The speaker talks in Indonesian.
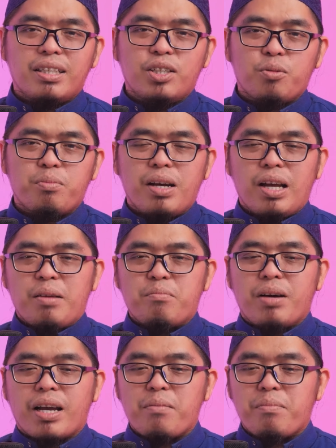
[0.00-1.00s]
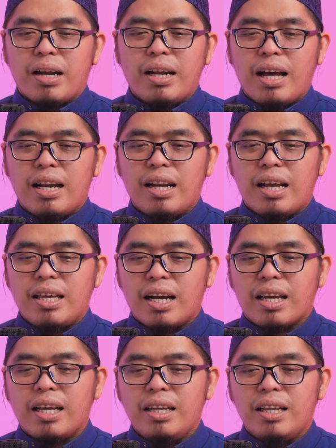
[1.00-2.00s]
kita jawab, bagaimana Anda
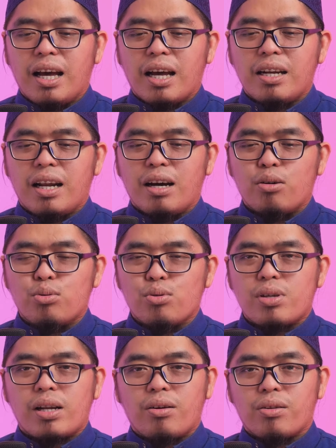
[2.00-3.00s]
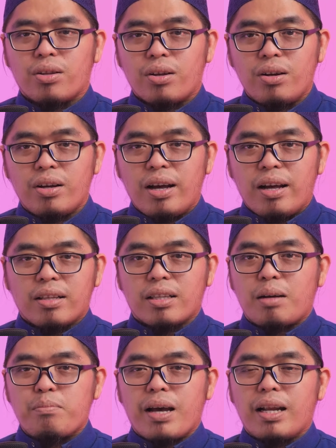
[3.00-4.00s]
yakin dia adalah utusan Allah
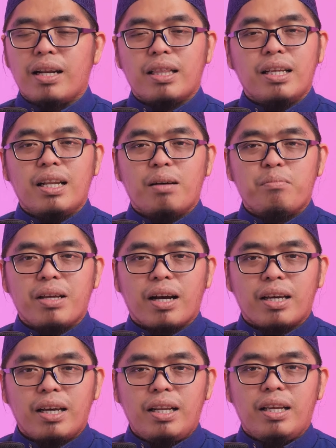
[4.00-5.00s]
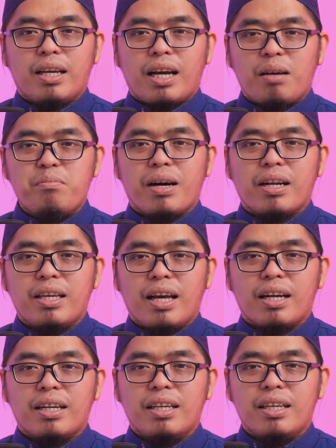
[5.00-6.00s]
tetapi Anda tidak meyakini kabar
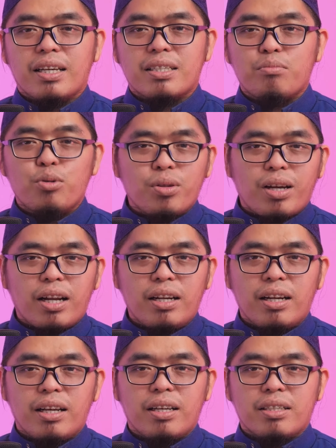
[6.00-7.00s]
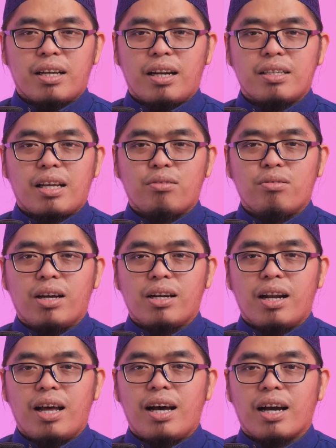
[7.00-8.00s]
yang dia sebutkan, salah satunya
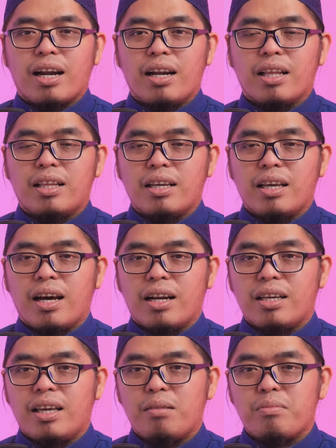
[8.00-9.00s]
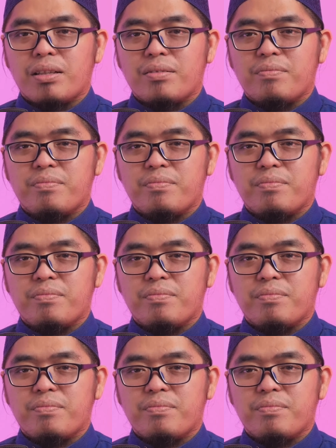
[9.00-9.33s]
adalah akan datangnya hari kiamat.